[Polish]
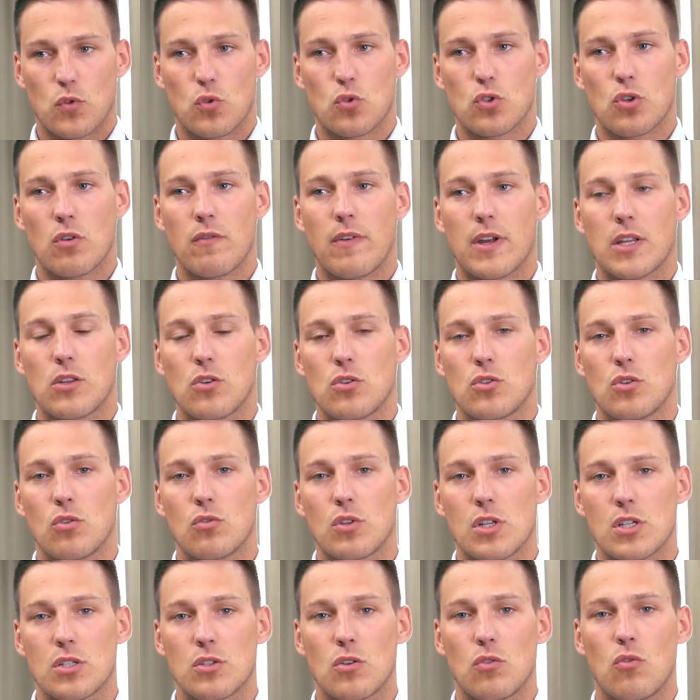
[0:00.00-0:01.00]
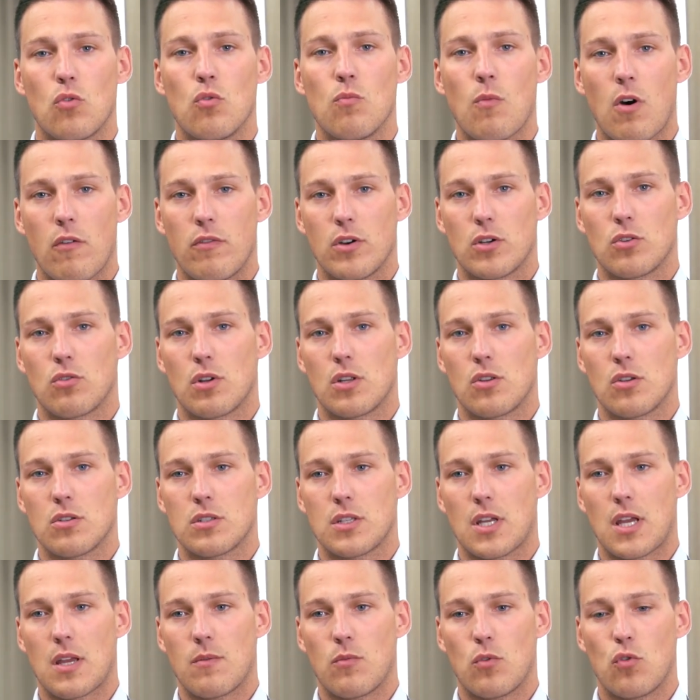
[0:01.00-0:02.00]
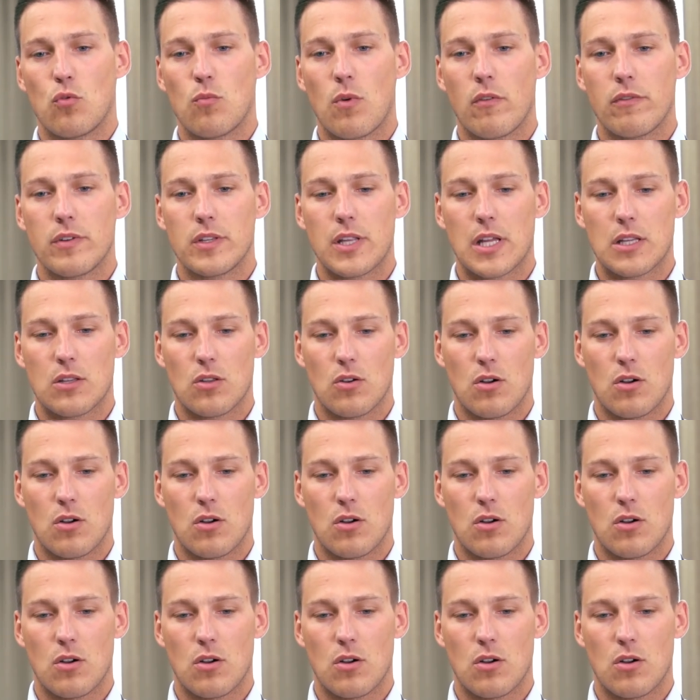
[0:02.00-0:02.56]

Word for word: Dużą wartością też są umowy, które dostajemy. Umowy na